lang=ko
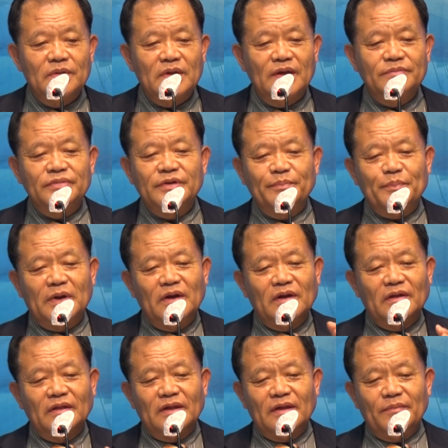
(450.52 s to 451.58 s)

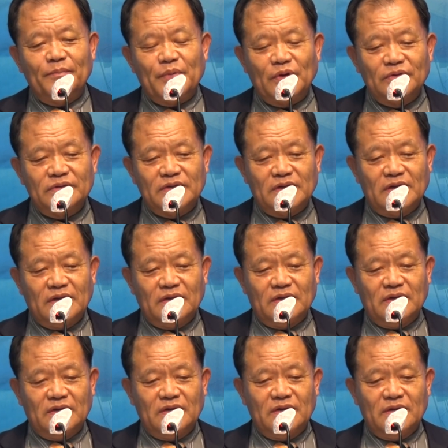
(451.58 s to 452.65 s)
38년 된
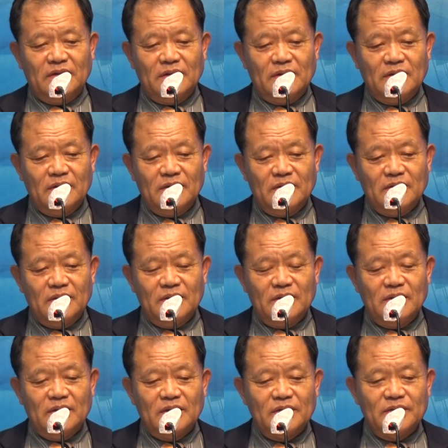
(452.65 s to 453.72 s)
병자에게
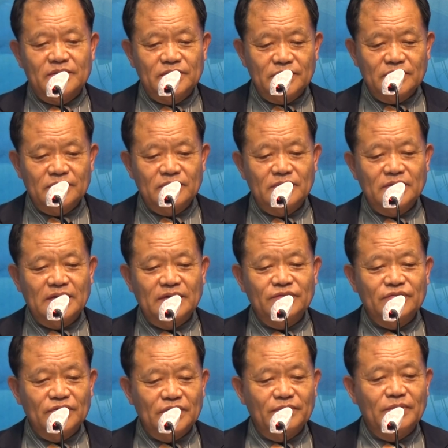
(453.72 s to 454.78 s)
그
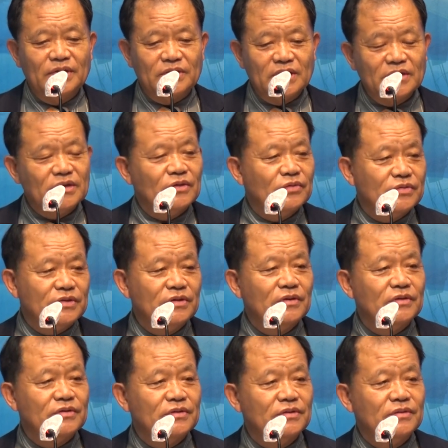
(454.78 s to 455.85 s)
예수님이 찾아오신
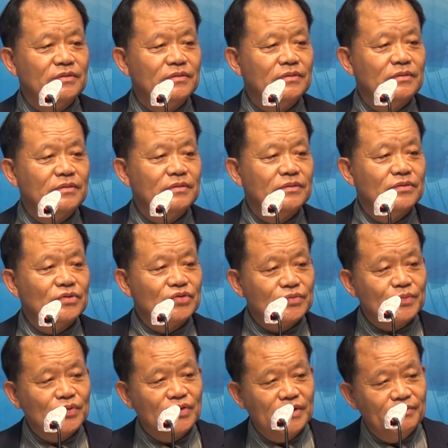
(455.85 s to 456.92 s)
것은
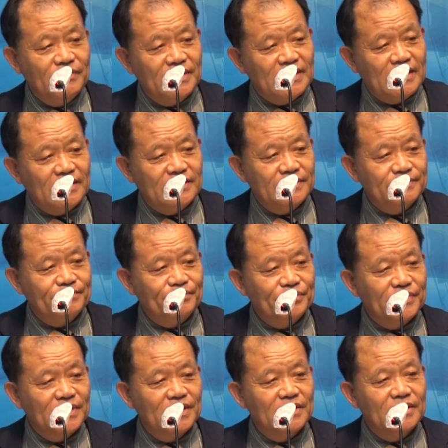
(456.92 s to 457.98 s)
축복입니다.
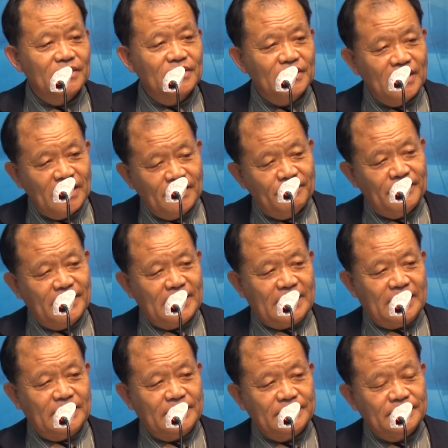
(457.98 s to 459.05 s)

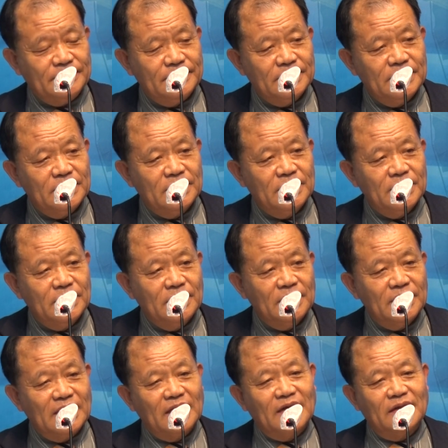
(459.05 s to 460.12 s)
은혜입니다.
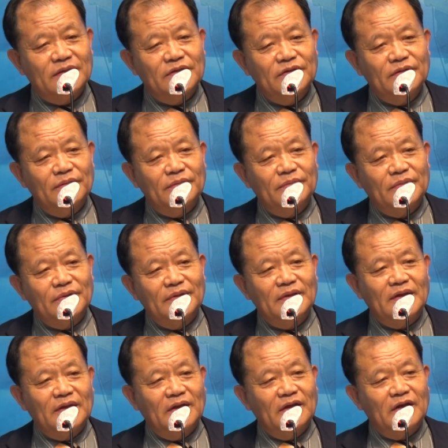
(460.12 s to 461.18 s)
나 같은
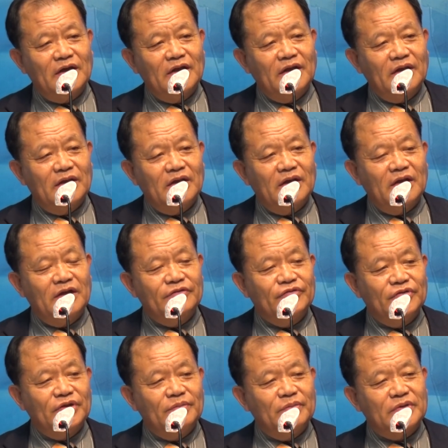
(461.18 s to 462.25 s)
못난 인간에게
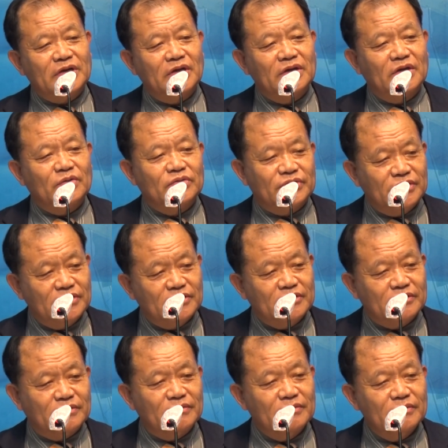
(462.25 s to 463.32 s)
예수님 찾아오신
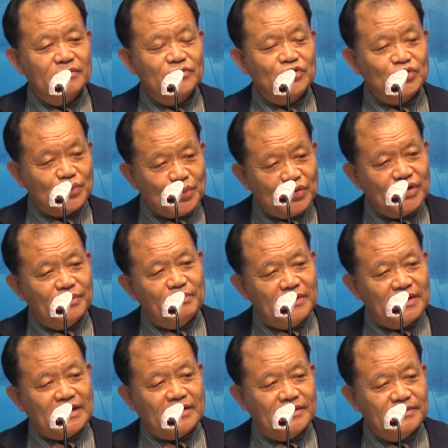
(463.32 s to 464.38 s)
것
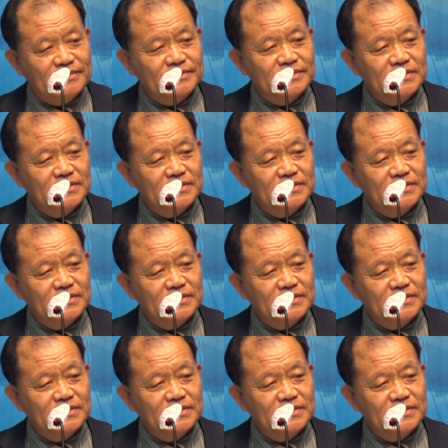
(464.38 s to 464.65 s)
축복입니다.